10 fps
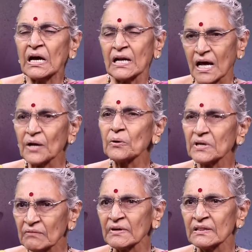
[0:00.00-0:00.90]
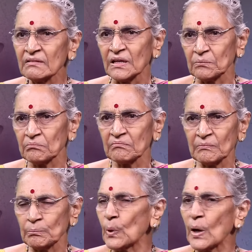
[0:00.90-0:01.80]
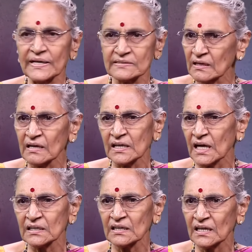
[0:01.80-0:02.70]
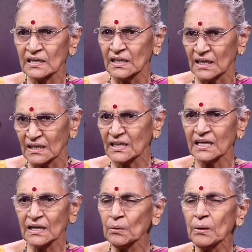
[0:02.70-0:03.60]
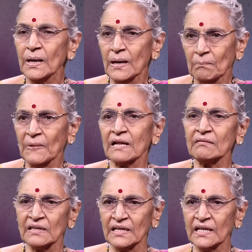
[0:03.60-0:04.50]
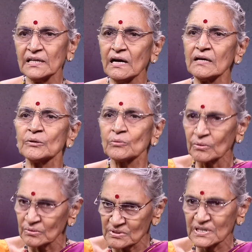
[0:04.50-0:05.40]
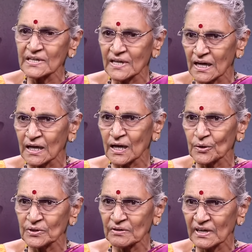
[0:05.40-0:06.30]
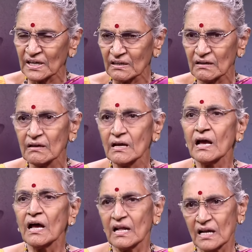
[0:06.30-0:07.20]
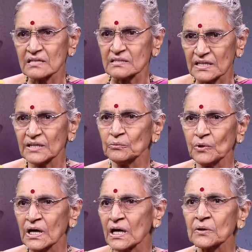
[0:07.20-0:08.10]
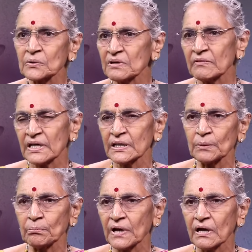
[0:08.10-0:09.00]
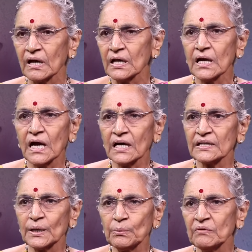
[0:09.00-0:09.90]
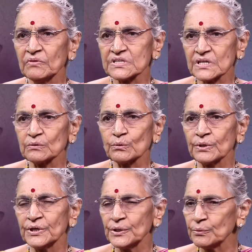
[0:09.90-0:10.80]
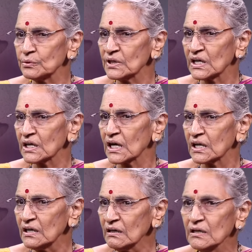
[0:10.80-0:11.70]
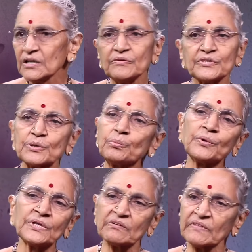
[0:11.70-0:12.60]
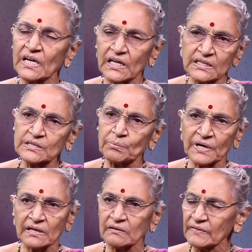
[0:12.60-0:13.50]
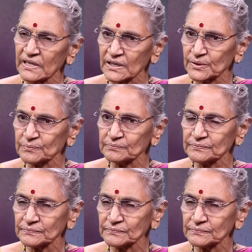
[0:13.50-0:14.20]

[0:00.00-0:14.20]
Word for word: అనారోగ్యం అంతే పాయిజన్ అని కాదు కానీ ఏదైనా మనం తినేది కాక ఇంకోటి వస్తే ఏదైనా అనారోగ్యమే కదా అలా అసహ్యము అనారోగ్యం అనే తప్ప అదేమి విషంతో నిండి ఉందని గాని విషపూరితమని గాని చెప్పడానికి వీల్లేదు